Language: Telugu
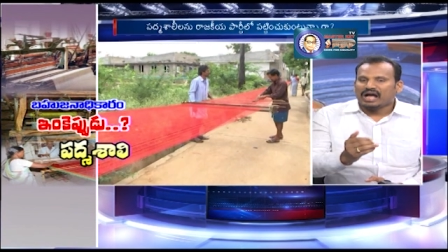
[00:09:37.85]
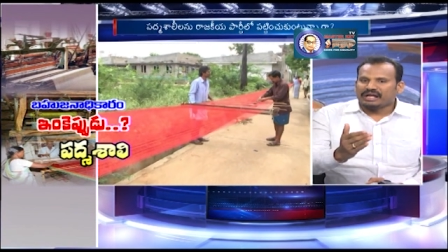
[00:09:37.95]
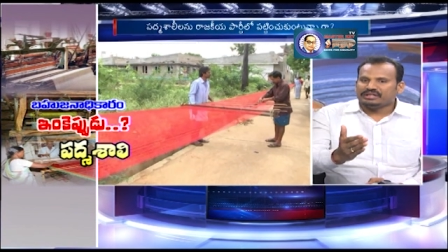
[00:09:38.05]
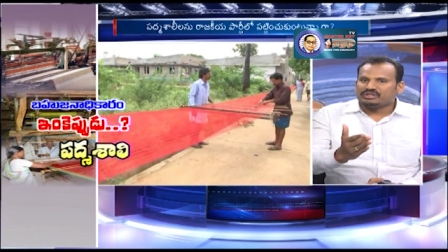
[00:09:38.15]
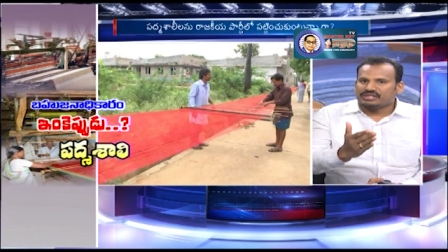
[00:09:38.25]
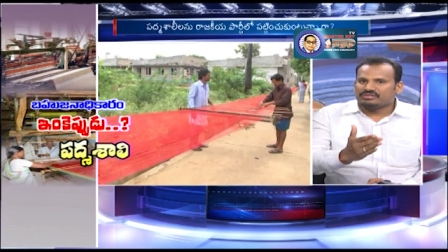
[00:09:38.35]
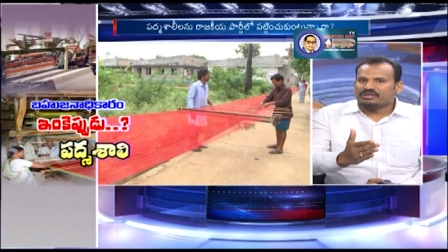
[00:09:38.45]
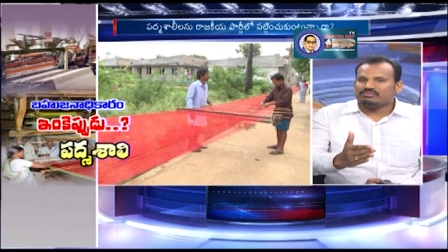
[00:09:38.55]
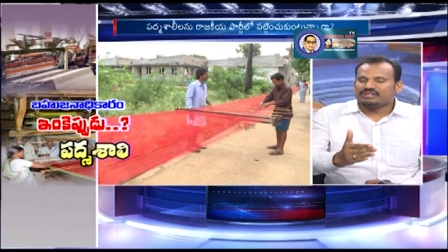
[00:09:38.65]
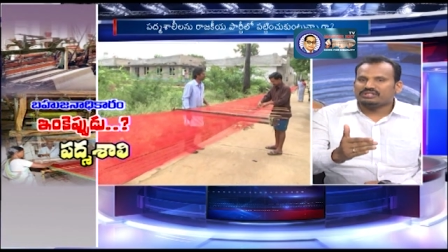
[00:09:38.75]
అది
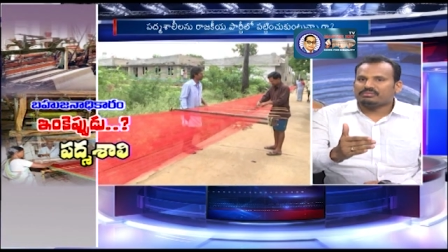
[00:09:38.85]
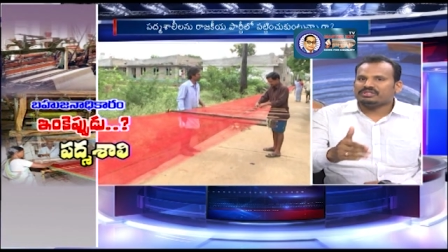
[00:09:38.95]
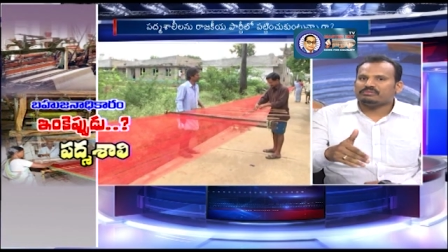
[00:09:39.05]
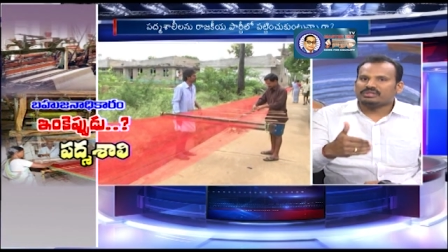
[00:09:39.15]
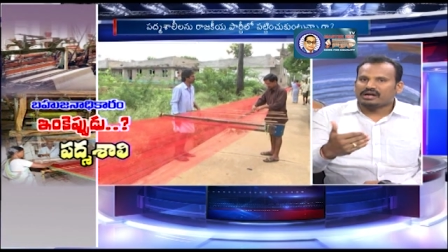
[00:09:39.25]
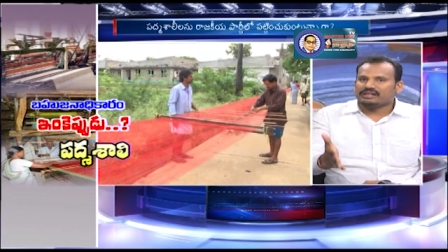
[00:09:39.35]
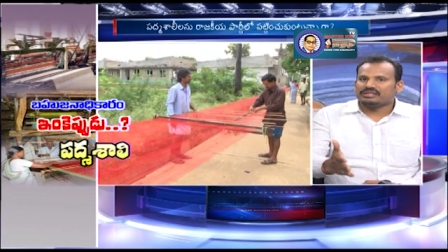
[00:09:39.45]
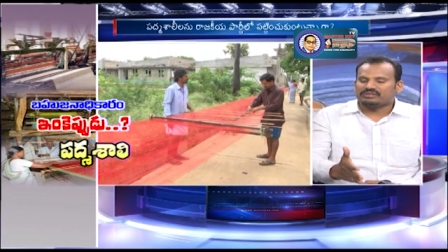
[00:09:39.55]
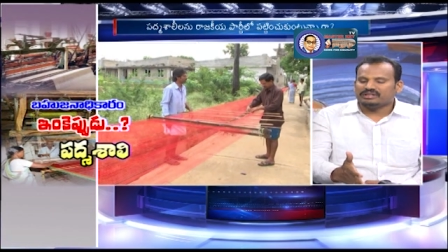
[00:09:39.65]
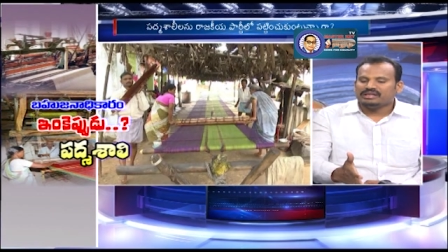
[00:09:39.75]
చేస్తాం చేస్తామని చెప్పి
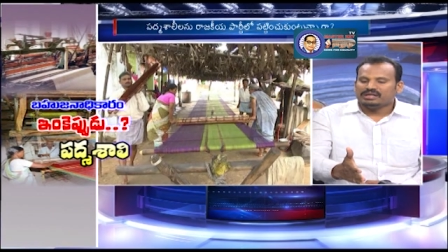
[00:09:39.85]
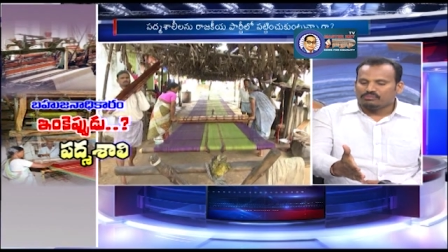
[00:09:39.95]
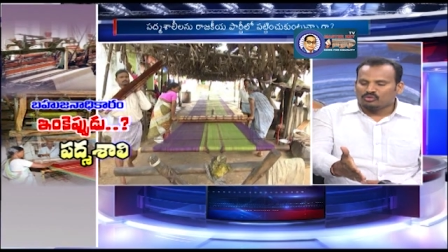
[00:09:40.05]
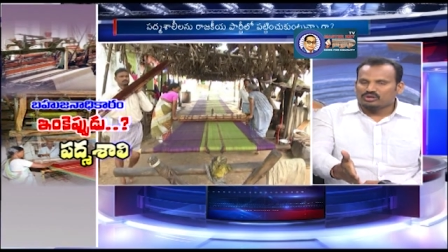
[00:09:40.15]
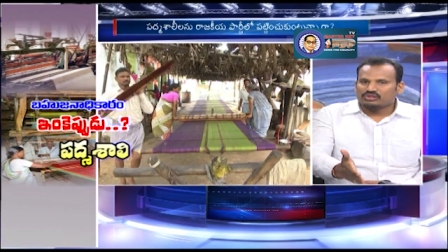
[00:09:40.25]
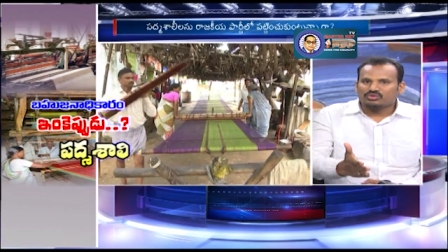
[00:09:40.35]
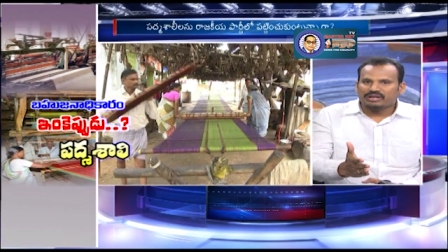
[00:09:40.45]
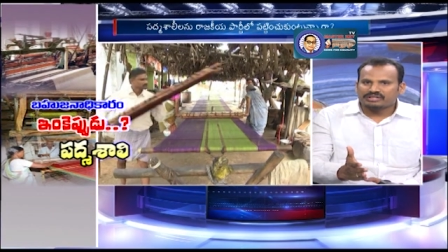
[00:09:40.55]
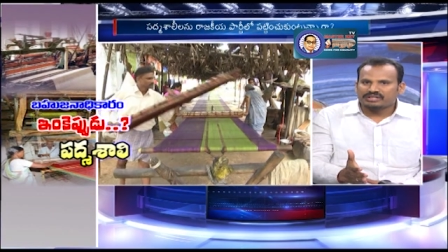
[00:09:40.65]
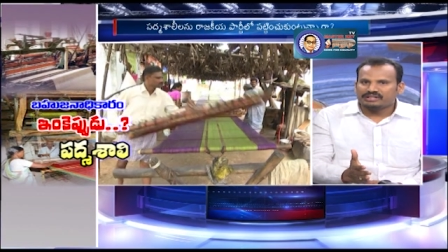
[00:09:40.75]
దాటేసి ముందస్తు
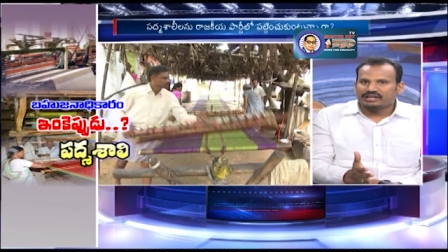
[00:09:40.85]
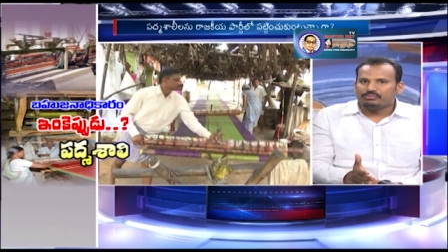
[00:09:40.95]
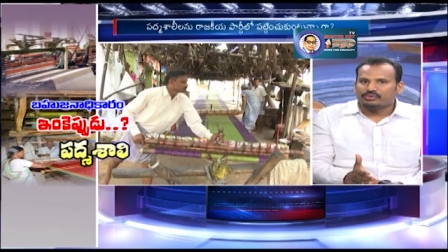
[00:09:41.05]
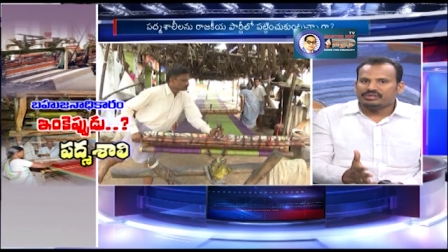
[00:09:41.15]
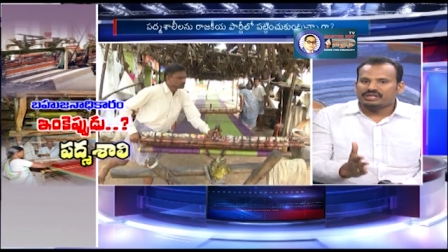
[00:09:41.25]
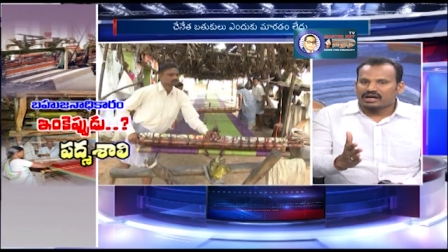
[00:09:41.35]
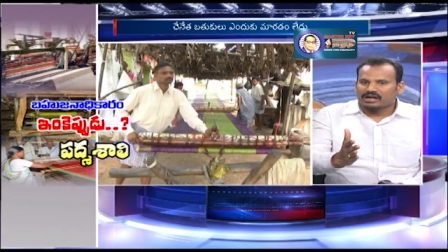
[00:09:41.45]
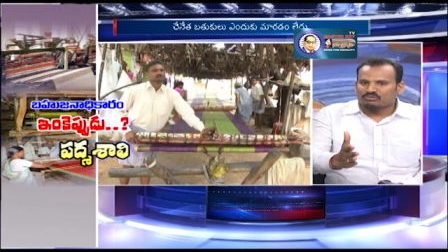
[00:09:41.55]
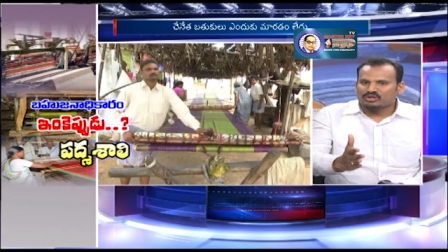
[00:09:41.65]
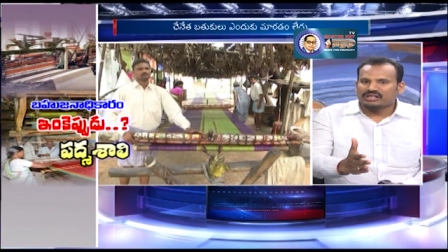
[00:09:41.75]
ఎలక్షన్స్కి వెళ్ళిపోయి ఆ
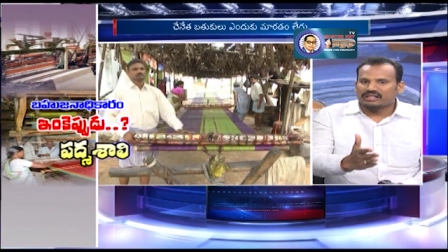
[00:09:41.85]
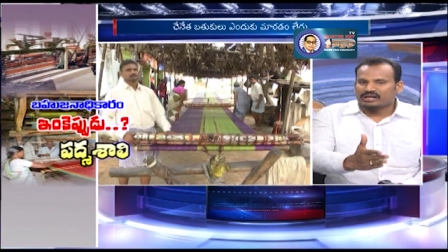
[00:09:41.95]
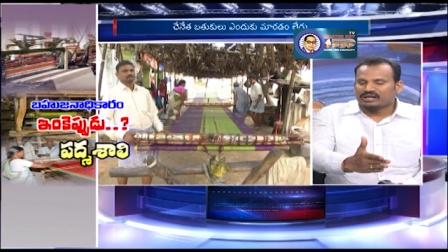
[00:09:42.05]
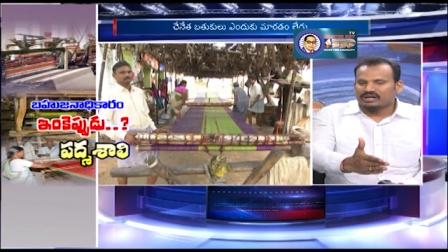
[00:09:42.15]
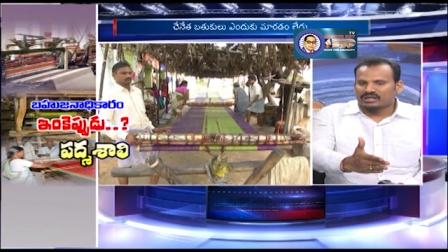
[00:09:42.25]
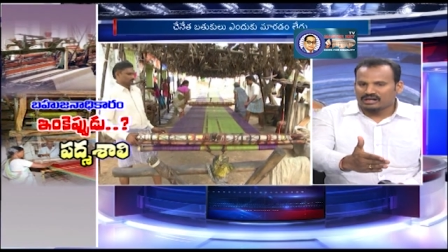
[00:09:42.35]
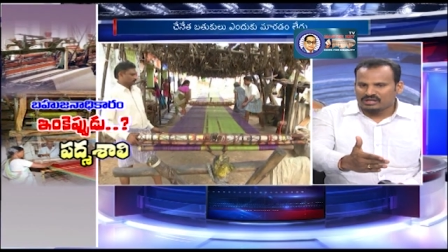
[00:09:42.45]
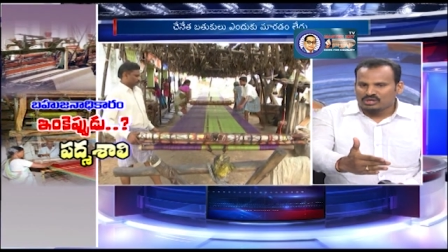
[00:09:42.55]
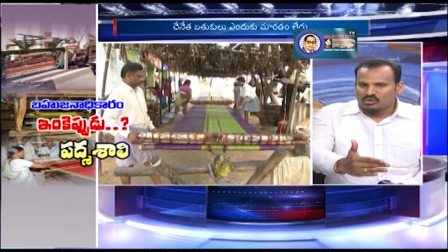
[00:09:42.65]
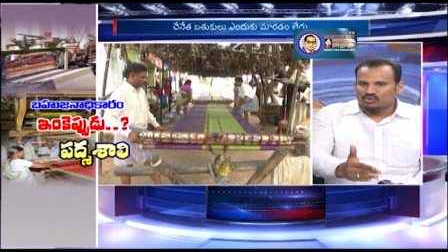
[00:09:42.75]
అంశాన్ని అదే రకంగా
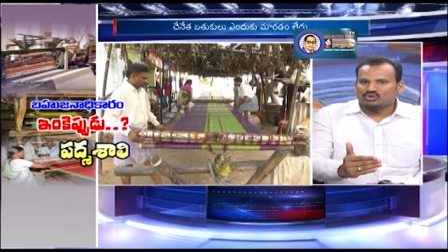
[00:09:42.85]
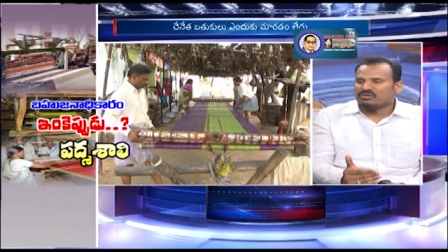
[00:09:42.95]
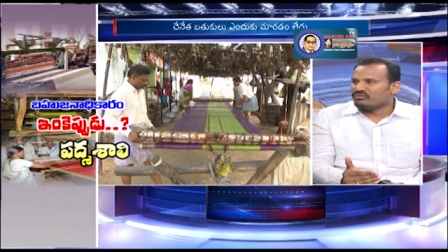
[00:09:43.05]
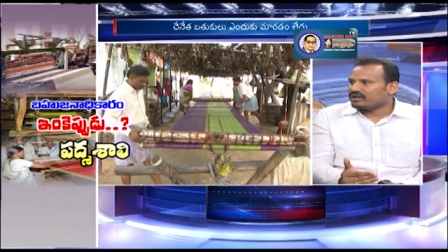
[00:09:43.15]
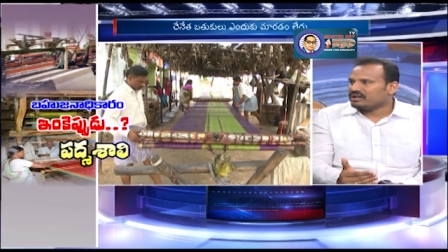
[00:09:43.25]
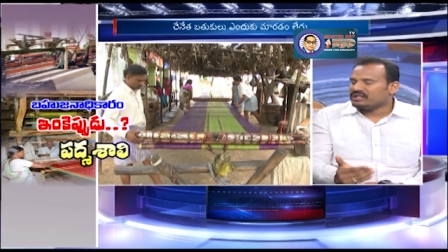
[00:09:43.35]
ఉంచడం వల్ల